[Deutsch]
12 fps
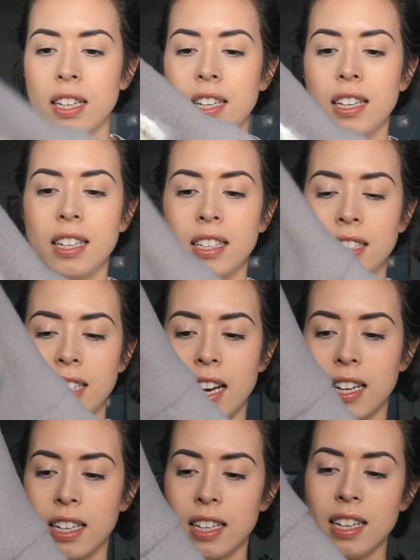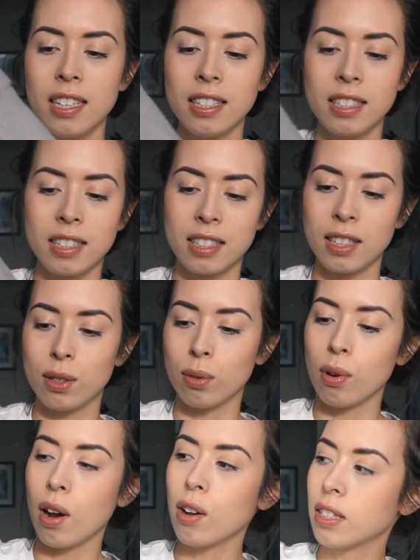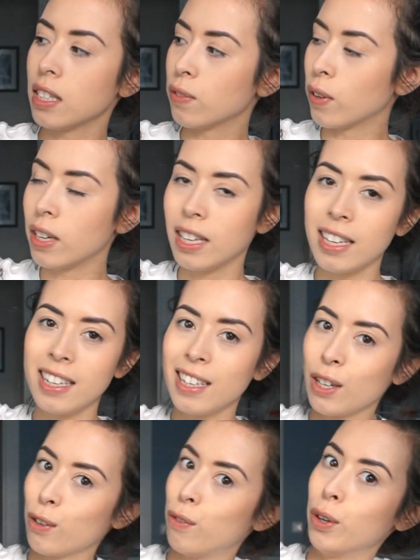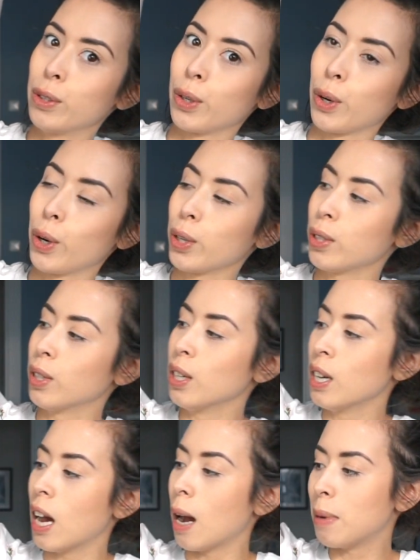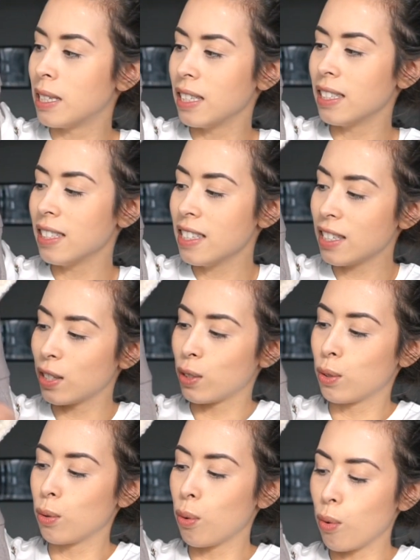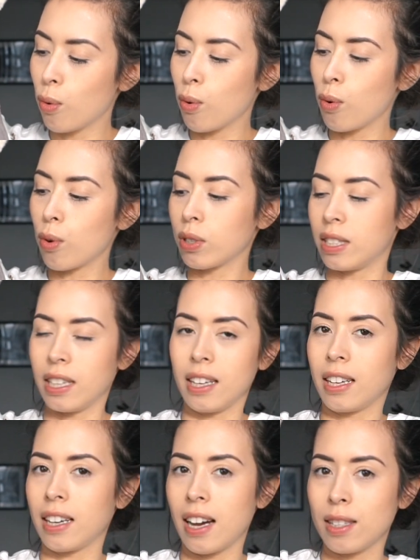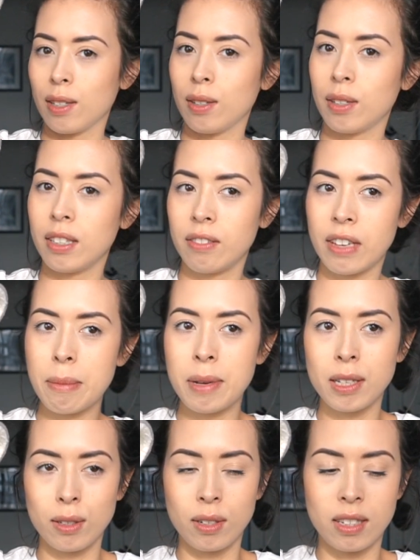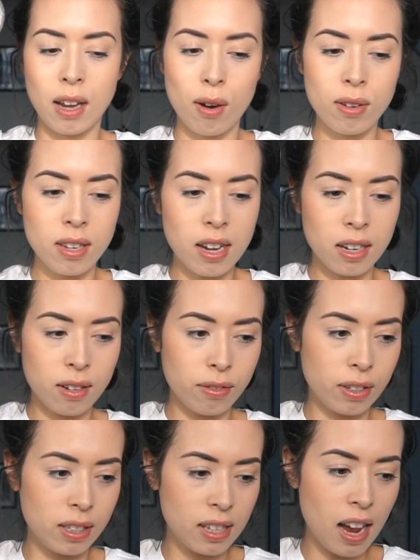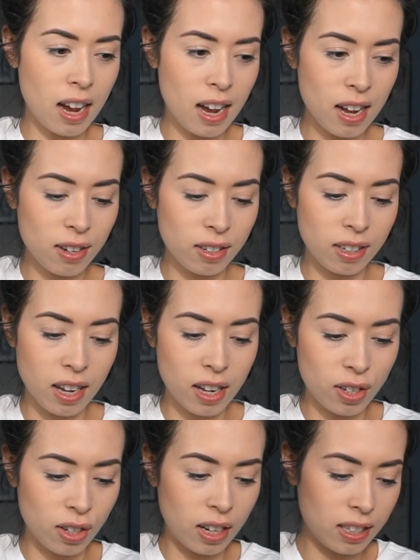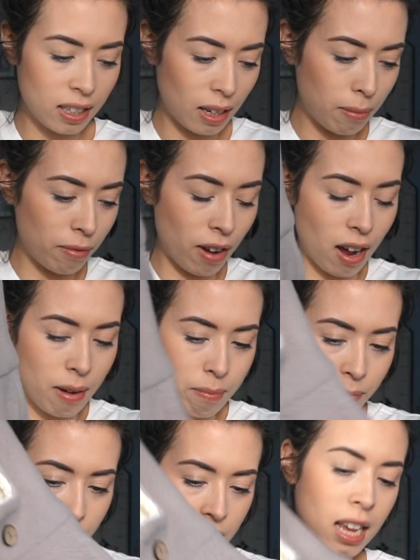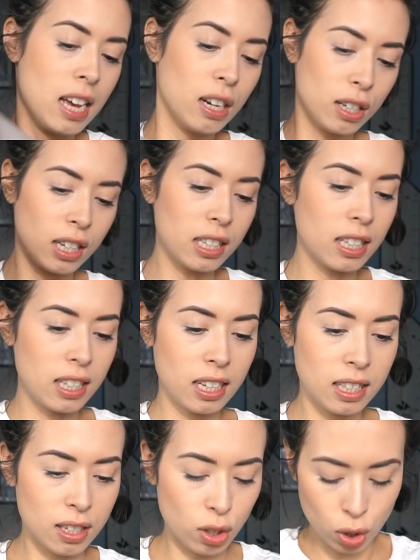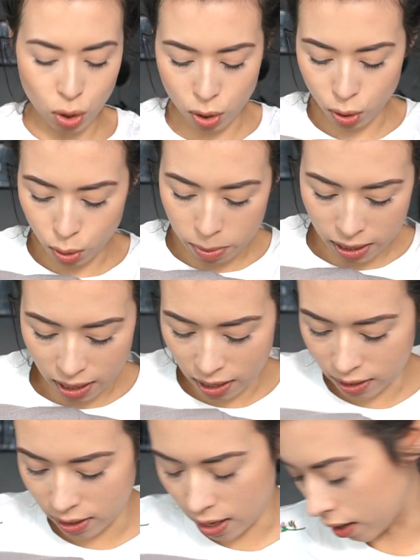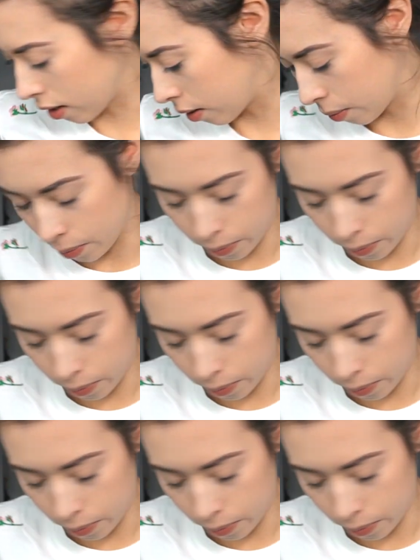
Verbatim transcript: äh, die Jacke sieht so aus, die ist von innen gefüttert, aber die ist nicht so dick. Also wir haben ja so eine Downjacke von Zara und die hält schon extrem warm. Und das ist jetzt eine schöne Übergangsjacke.